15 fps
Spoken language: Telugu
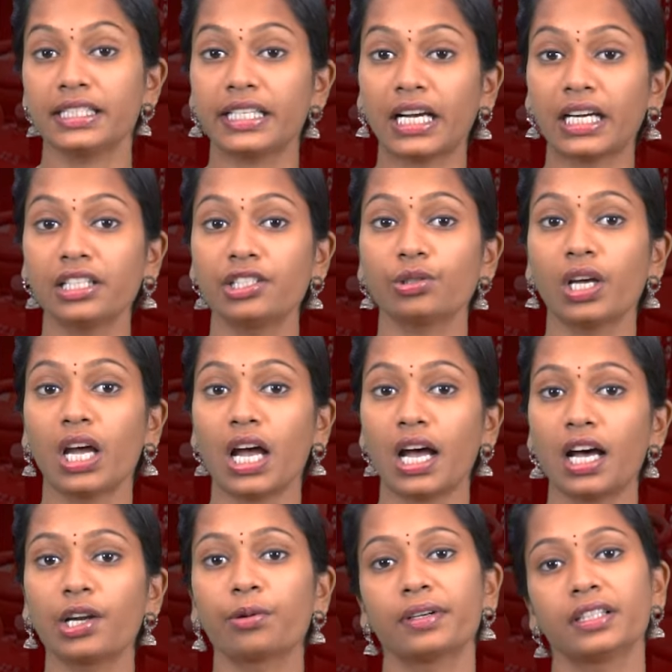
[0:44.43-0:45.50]
సగటున
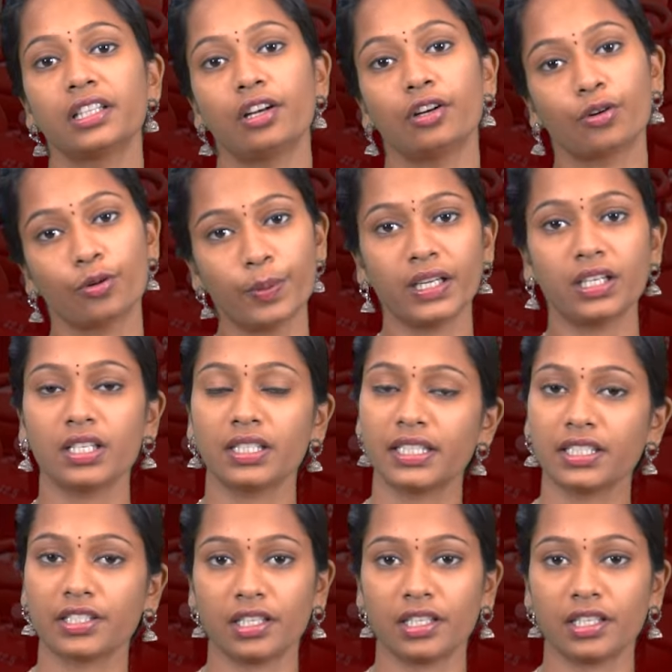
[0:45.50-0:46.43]
ఆరు వందల రూపాయలు అయితే